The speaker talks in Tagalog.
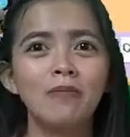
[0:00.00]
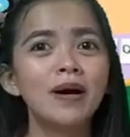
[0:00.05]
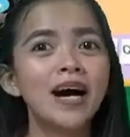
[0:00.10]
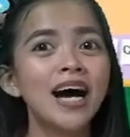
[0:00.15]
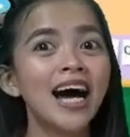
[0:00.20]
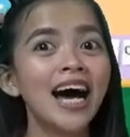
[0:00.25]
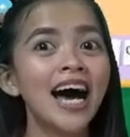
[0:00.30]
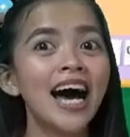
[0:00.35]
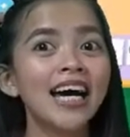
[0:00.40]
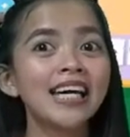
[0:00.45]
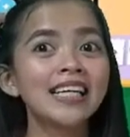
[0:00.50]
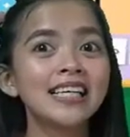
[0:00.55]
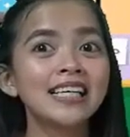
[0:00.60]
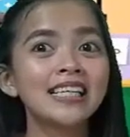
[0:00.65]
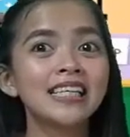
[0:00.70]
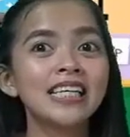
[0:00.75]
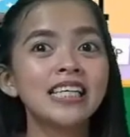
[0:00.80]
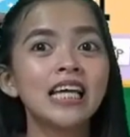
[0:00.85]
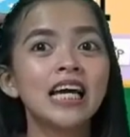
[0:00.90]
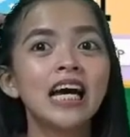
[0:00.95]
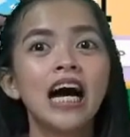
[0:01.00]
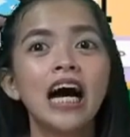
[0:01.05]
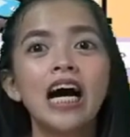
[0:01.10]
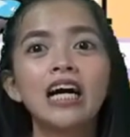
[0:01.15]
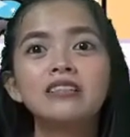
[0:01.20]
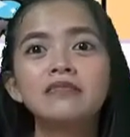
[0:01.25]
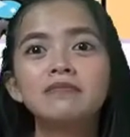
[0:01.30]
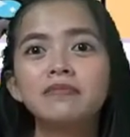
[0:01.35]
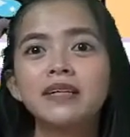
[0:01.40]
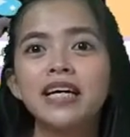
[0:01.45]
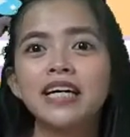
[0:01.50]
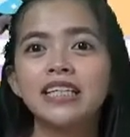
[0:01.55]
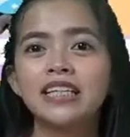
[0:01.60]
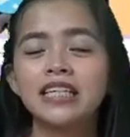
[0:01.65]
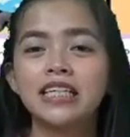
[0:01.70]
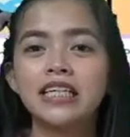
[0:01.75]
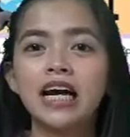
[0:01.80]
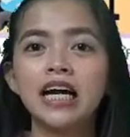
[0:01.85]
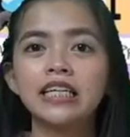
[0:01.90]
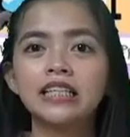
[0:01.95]
Maaari din ang mga
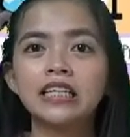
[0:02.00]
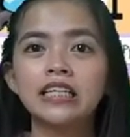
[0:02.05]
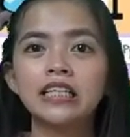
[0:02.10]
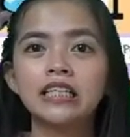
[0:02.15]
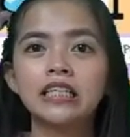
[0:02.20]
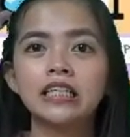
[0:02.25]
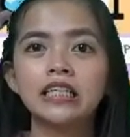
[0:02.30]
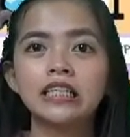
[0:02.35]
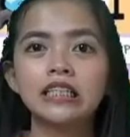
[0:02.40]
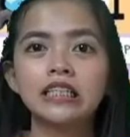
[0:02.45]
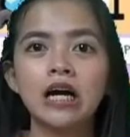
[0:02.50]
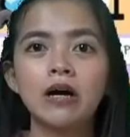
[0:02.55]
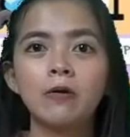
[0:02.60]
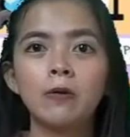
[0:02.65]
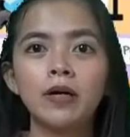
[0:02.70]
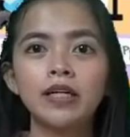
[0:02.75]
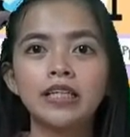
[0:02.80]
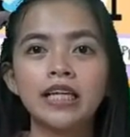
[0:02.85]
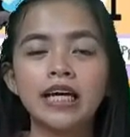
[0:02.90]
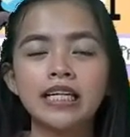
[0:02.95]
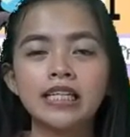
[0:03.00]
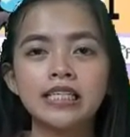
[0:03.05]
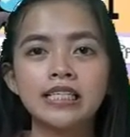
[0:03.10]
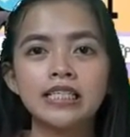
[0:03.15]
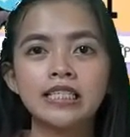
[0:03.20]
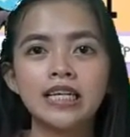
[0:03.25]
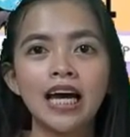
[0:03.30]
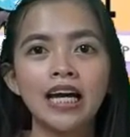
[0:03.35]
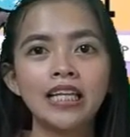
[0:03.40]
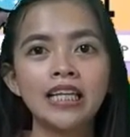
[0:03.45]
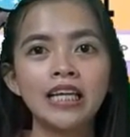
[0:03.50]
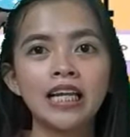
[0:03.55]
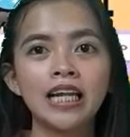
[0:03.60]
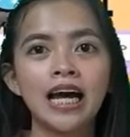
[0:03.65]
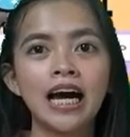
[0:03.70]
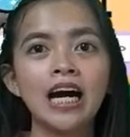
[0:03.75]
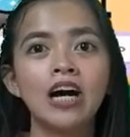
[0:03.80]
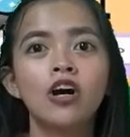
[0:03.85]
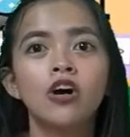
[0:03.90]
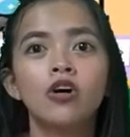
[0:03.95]
tiyak na tinatawag natin sa
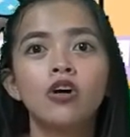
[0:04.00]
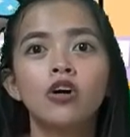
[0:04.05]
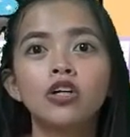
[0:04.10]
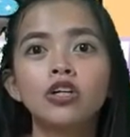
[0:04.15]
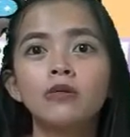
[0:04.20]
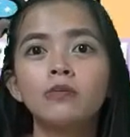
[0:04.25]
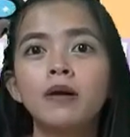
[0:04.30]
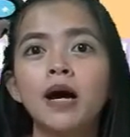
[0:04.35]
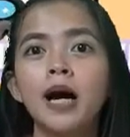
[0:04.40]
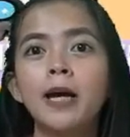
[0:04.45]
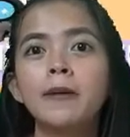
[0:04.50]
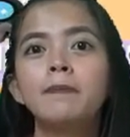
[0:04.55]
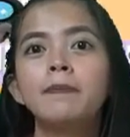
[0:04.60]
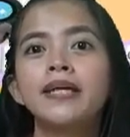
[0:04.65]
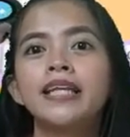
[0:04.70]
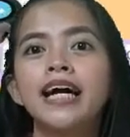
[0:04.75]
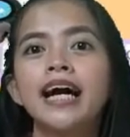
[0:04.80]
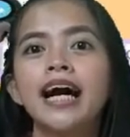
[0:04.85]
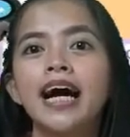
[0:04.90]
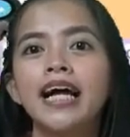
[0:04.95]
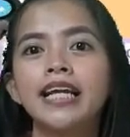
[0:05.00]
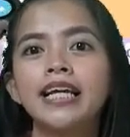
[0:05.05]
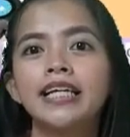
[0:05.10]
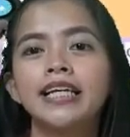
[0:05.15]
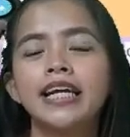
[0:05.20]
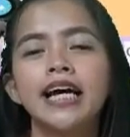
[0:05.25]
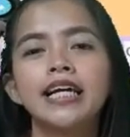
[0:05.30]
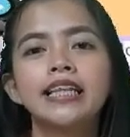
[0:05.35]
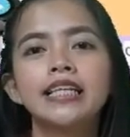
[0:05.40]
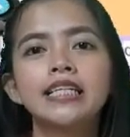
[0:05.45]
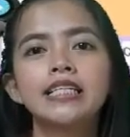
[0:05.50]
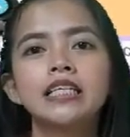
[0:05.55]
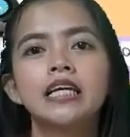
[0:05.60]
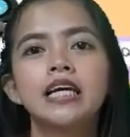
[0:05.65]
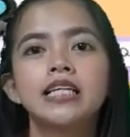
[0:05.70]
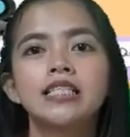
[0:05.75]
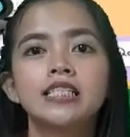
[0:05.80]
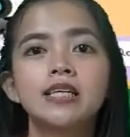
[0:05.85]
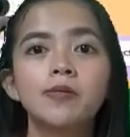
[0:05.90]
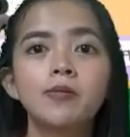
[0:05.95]
kanila o yung mga ipinangalan natin
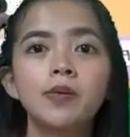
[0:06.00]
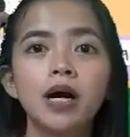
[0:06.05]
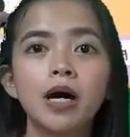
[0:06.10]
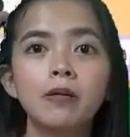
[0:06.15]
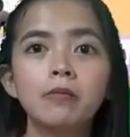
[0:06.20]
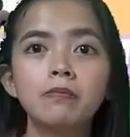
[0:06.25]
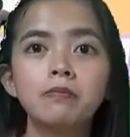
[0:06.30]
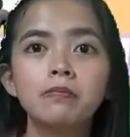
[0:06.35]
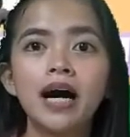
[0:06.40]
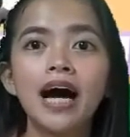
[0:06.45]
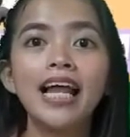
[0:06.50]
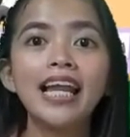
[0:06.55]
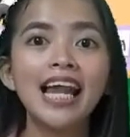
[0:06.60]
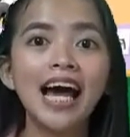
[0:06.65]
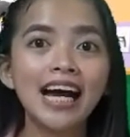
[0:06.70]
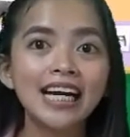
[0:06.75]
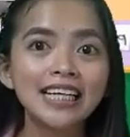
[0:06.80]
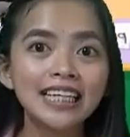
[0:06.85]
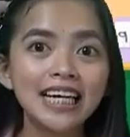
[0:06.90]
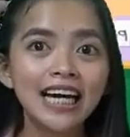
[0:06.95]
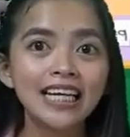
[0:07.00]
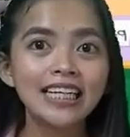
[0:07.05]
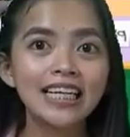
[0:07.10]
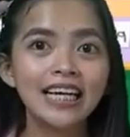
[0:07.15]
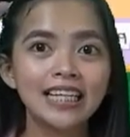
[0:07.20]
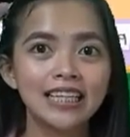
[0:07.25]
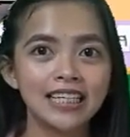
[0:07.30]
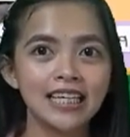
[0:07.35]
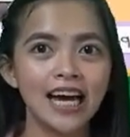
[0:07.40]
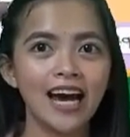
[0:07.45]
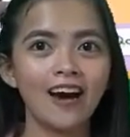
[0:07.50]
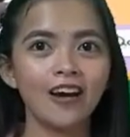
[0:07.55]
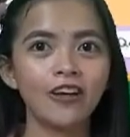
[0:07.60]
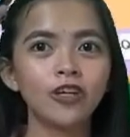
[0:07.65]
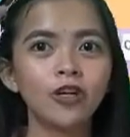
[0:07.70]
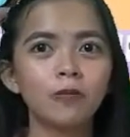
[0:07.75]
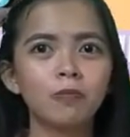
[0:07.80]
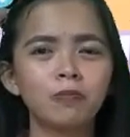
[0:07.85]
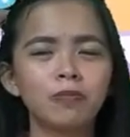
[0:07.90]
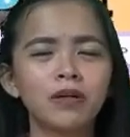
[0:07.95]
sa mga alaga nating
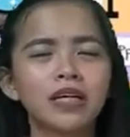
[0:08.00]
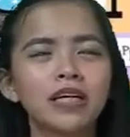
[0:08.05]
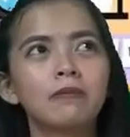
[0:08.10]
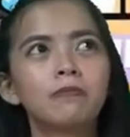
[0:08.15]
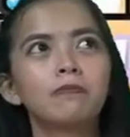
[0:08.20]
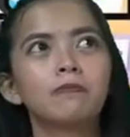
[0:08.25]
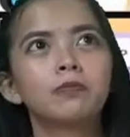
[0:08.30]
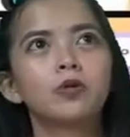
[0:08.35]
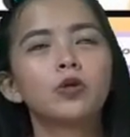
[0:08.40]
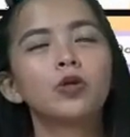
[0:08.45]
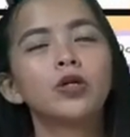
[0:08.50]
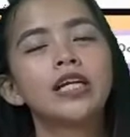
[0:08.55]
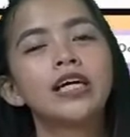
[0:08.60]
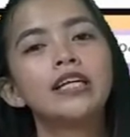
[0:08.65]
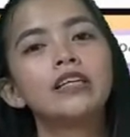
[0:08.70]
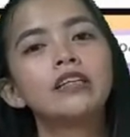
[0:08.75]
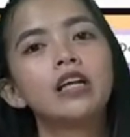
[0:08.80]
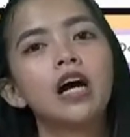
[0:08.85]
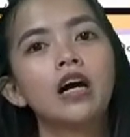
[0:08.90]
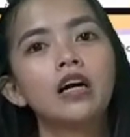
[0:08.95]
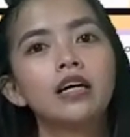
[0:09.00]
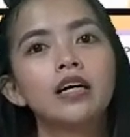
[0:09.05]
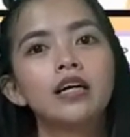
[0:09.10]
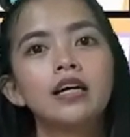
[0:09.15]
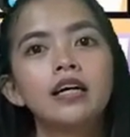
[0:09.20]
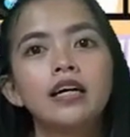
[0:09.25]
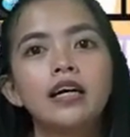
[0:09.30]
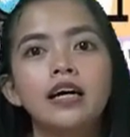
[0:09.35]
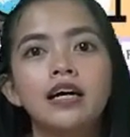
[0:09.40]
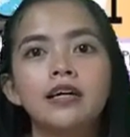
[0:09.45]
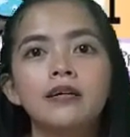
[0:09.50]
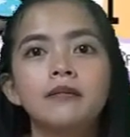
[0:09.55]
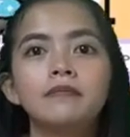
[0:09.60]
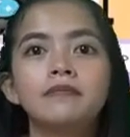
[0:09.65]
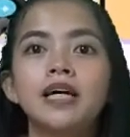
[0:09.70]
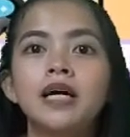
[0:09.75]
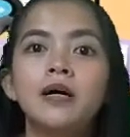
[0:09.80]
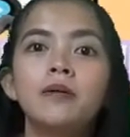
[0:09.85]
hayop tulad ng um,